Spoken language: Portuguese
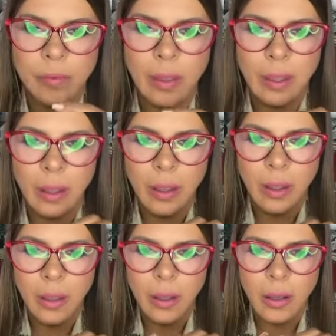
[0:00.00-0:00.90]
É.
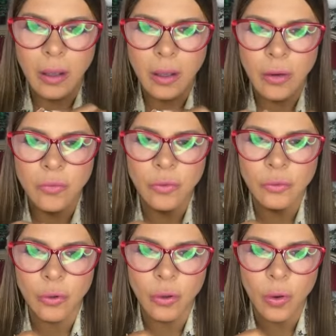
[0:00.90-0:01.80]

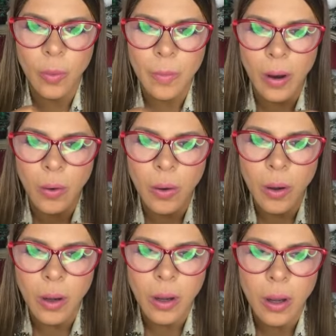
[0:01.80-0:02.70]
Voltou ao normal.
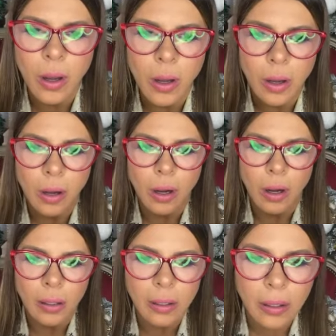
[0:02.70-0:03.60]

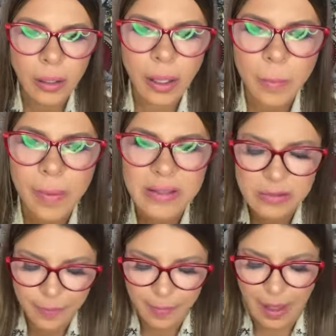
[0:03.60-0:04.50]
Quero
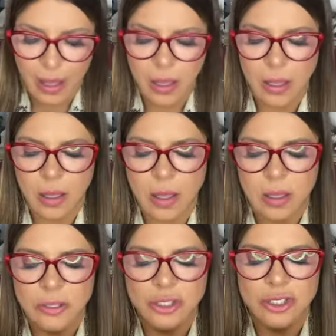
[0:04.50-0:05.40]
participar.
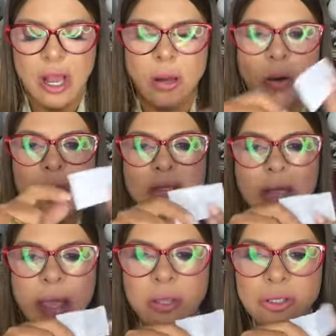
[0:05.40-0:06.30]
Tiago
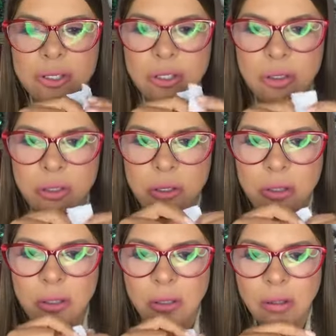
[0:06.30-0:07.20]
Rezende,
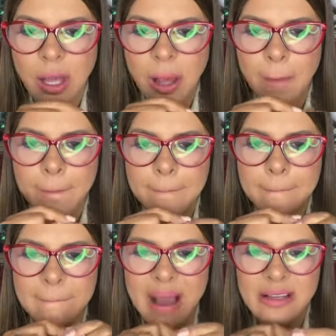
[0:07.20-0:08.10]
tá?
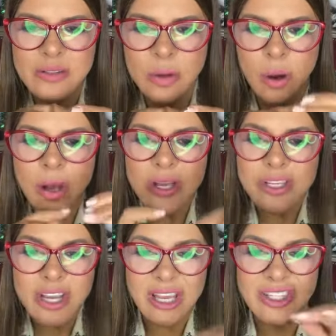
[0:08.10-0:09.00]
Maxwell.
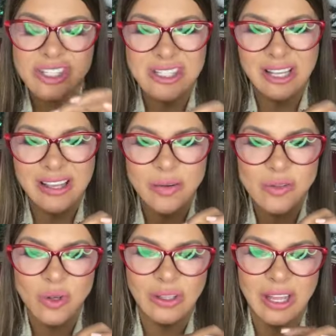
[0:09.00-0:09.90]
Gente, isso aqui é um
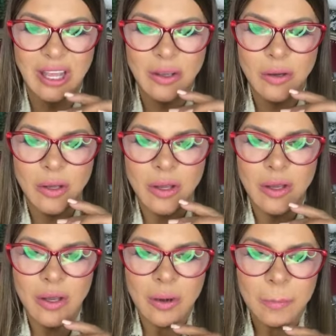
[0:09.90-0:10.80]
sorteio,
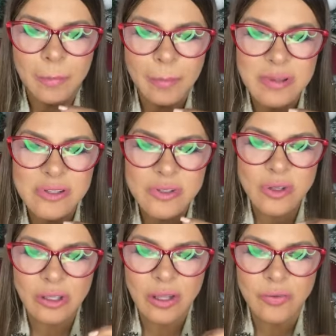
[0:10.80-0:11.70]
mas é um
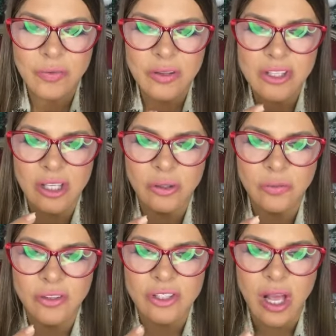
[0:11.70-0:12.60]
sorteio fechado.
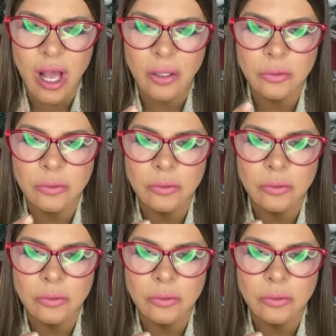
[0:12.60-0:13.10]
fechado.